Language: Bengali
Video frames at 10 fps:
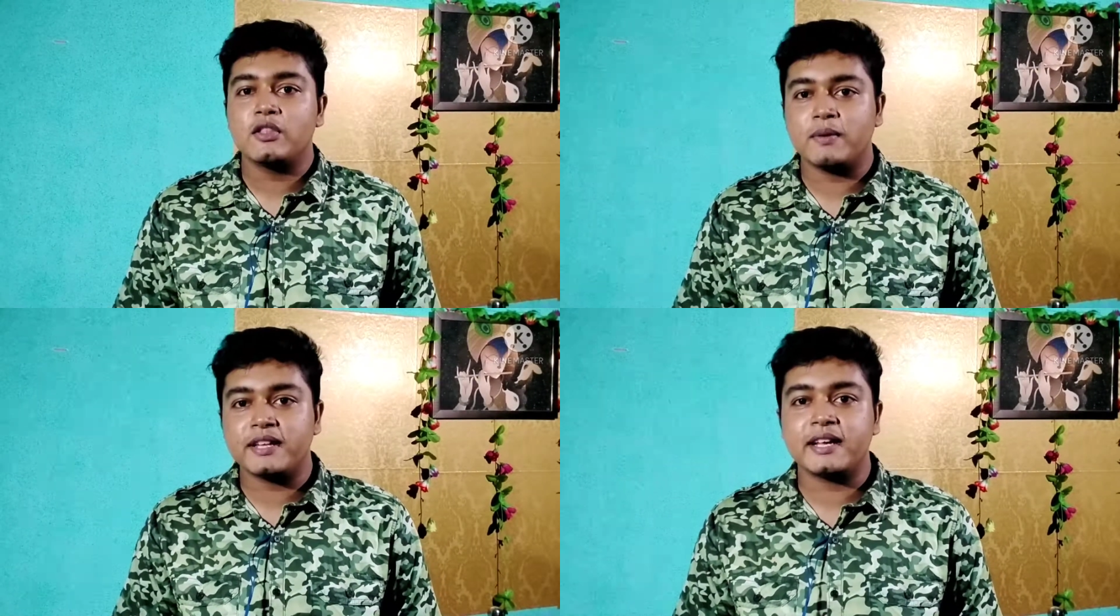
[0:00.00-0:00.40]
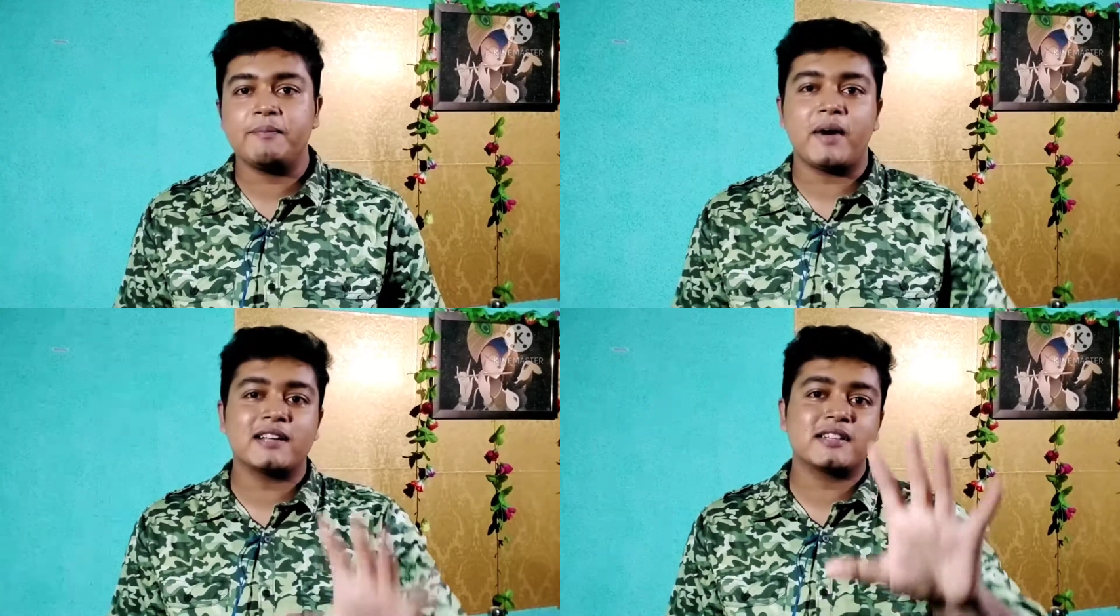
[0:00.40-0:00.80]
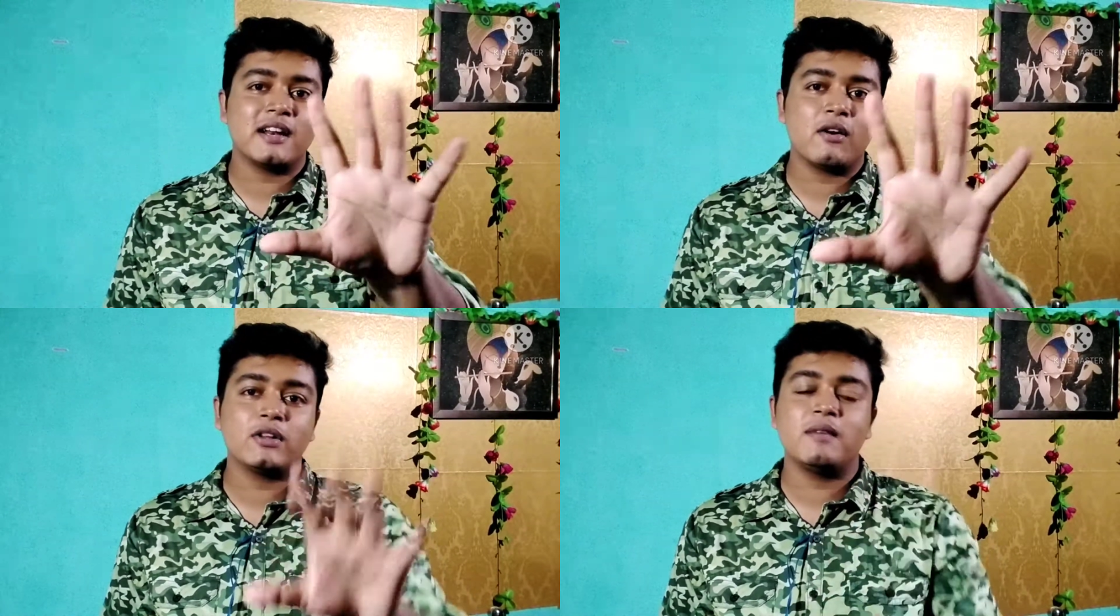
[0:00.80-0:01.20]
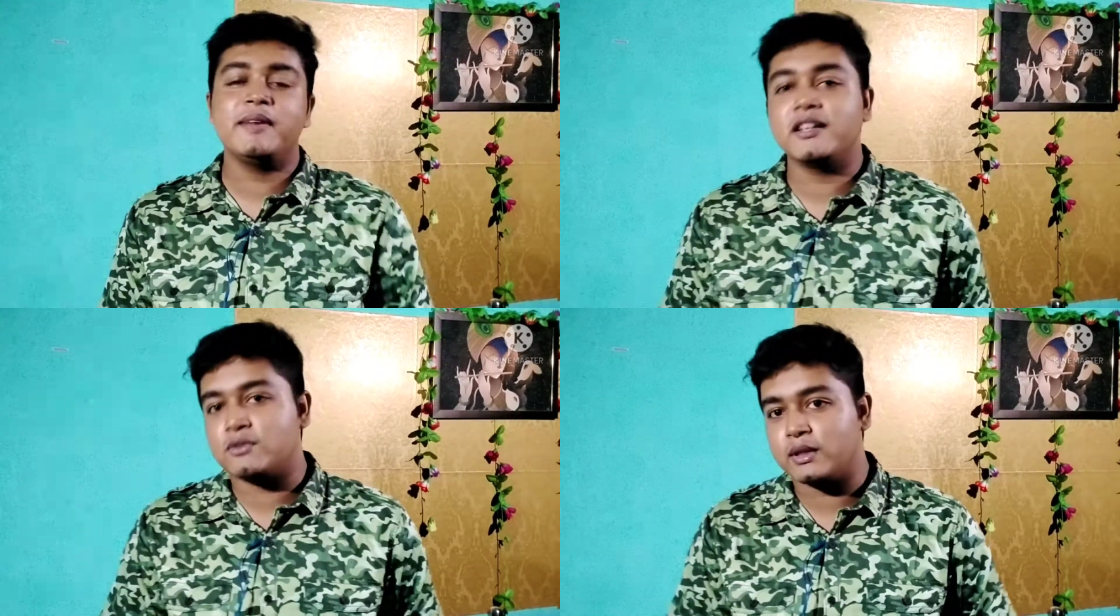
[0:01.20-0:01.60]
তোমাদেরকে পাঁচখানা কথা
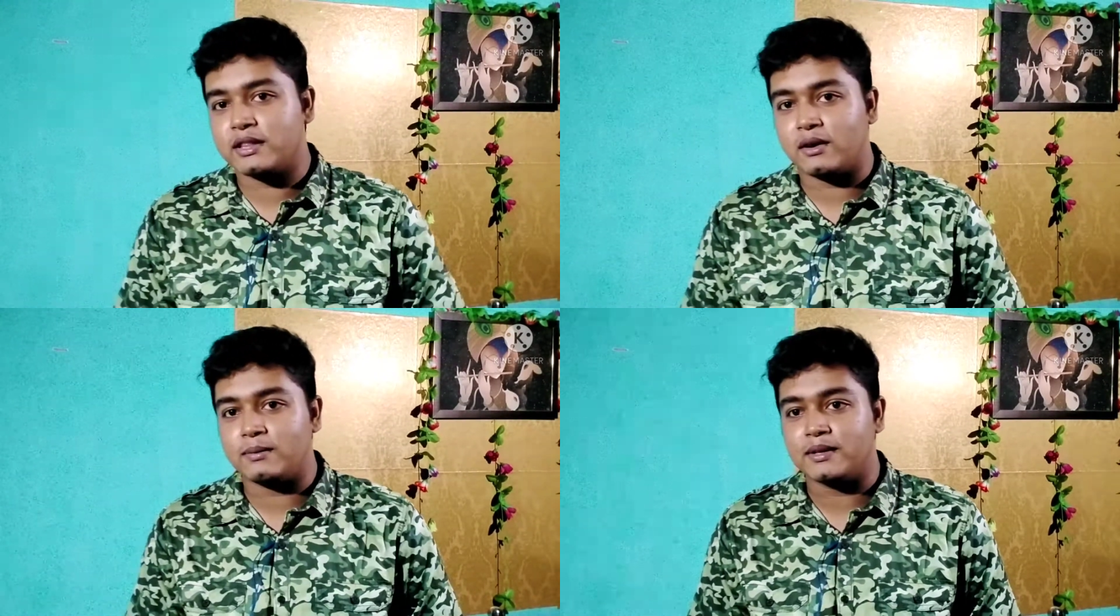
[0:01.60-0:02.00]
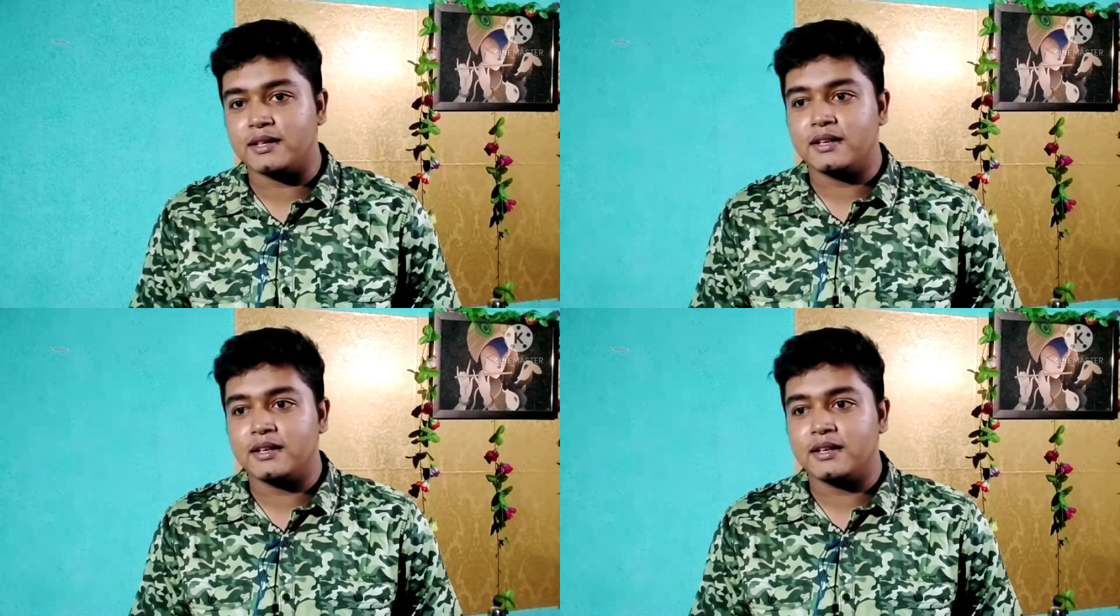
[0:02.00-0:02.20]
মেনে চলতে হবে